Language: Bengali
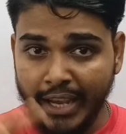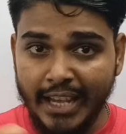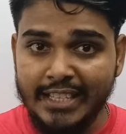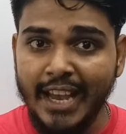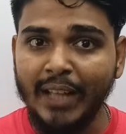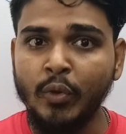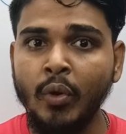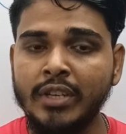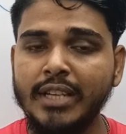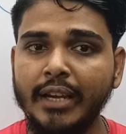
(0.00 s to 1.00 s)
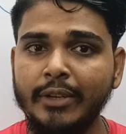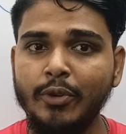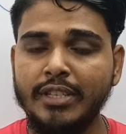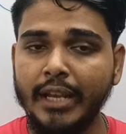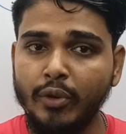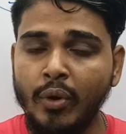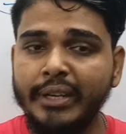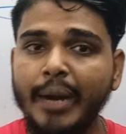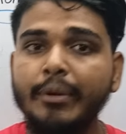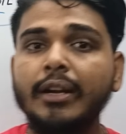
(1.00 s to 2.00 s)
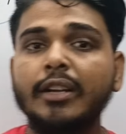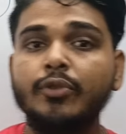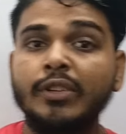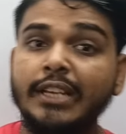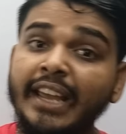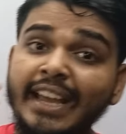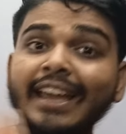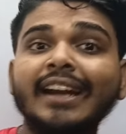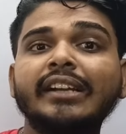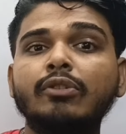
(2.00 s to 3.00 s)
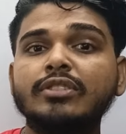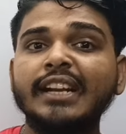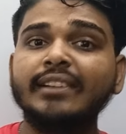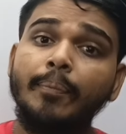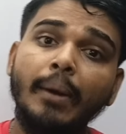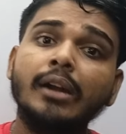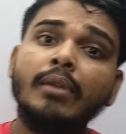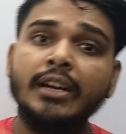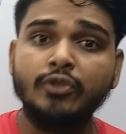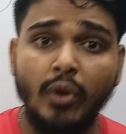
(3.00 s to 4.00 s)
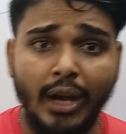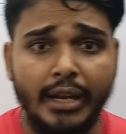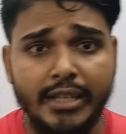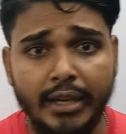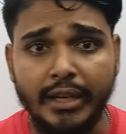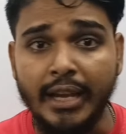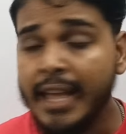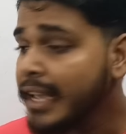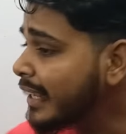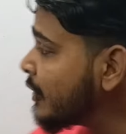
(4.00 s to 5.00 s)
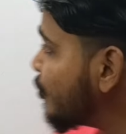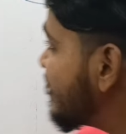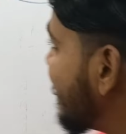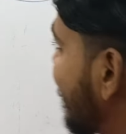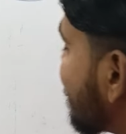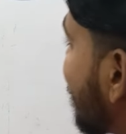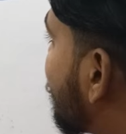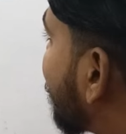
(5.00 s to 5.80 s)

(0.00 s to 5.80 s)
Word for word: এই যে এতক্ষণ চাকরি করছে এতক্ষণ টাইমটা কাজ করছে এটা হচ্ছে একটা পারমানেন্ট সরকারি চাকরি কিন্তু জিডিএসে